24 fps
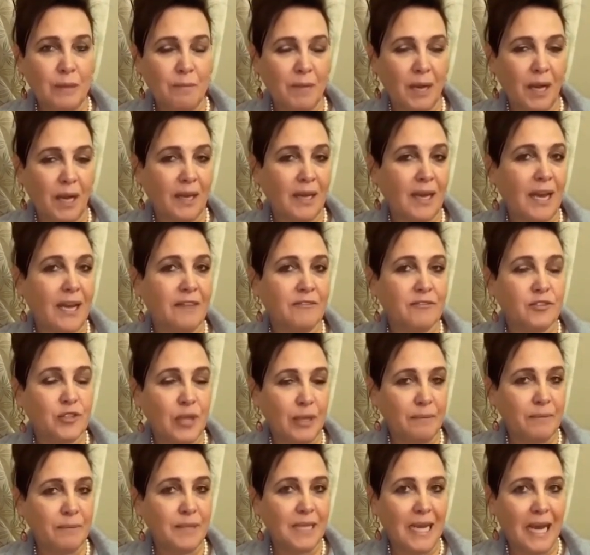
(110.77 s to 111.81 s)
ước mơ
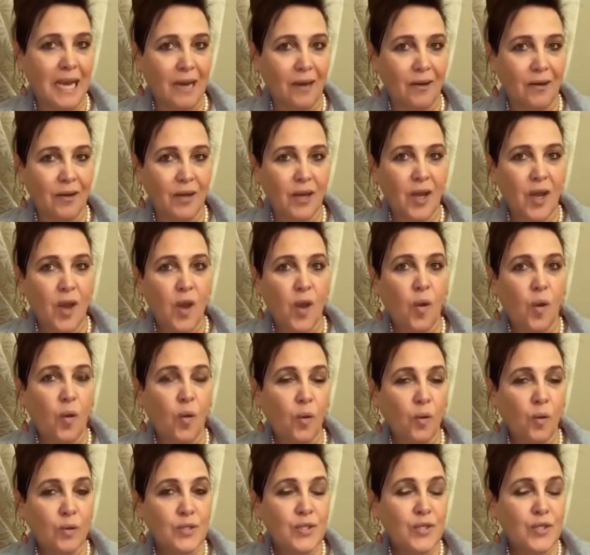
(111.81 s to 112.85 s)
như ước mơ hiện nay.